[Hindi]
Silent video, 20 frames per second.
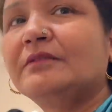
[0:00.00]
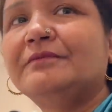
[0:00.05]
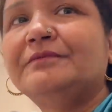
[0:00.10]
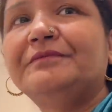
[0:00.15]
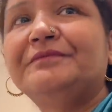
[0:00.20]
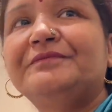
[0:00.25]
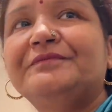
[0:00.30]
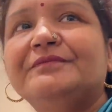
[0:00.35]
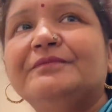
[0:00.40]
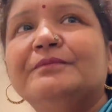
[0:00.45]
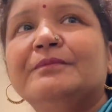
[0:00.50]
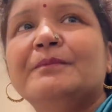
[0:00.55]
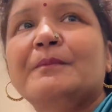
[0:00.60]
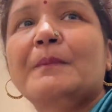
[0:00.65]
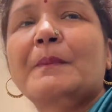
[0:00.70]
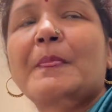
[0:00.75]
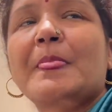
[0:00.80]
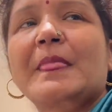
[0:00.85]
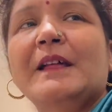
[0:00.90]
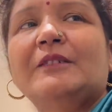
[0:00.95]
छुड़ी
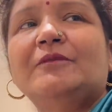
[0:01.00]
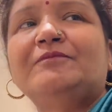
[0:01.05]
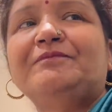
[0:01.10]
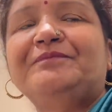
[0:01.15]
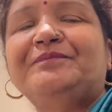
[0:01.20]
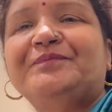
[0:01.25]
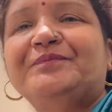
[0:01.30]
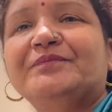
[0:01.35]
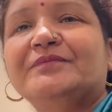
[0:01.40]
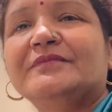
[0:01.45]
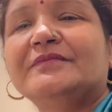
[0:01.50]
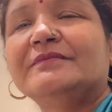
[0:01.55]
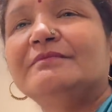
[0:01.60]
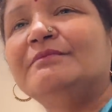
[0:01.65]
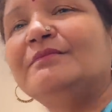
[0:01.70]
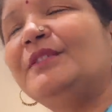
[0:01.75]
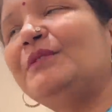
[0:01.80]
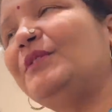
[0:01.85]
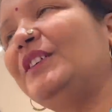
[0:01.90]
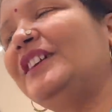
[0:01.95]
दिखवाऊं
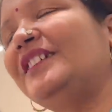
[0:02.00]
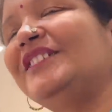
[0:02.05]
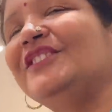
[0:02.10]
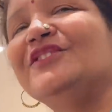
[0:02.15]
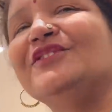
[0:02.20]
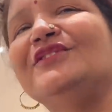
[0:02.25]
मैं बैठी हूं